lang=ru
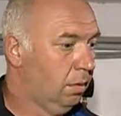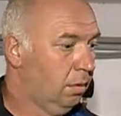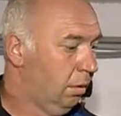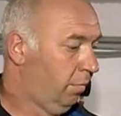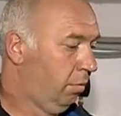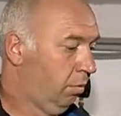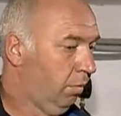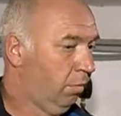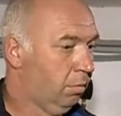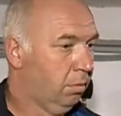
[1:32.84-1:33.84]
Одних
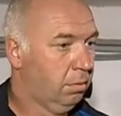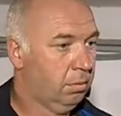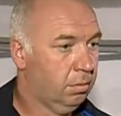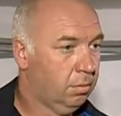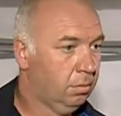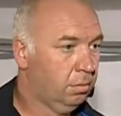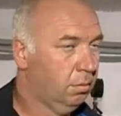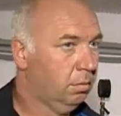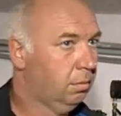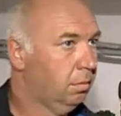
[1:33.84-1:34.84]
фильтров он
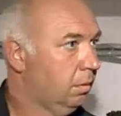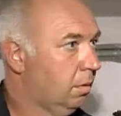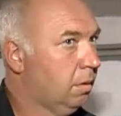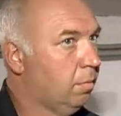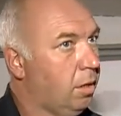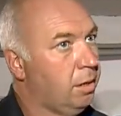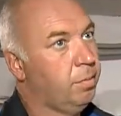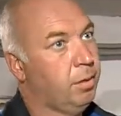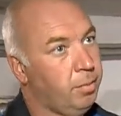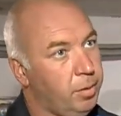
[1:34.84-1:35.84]
разобрать. Промыть.